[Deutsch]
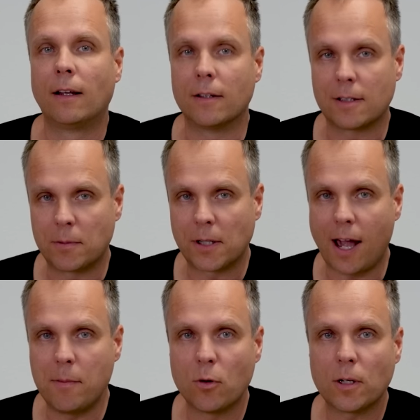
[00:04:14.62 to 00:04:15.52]
Es gibt
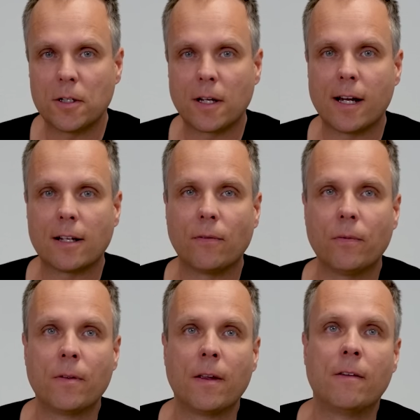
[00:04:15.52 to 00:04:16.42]
drei
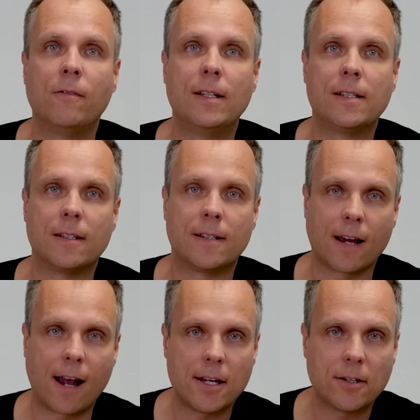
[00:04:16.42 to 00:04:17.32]
Möglichkeiten, wie Sie es
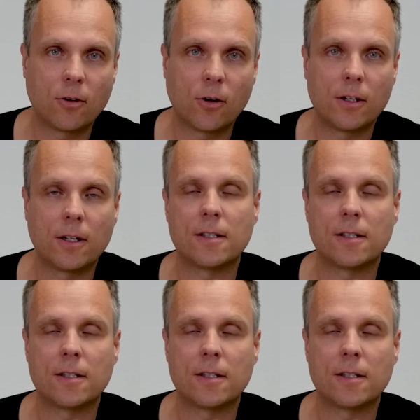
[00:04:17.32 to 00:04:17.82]
erreichen können,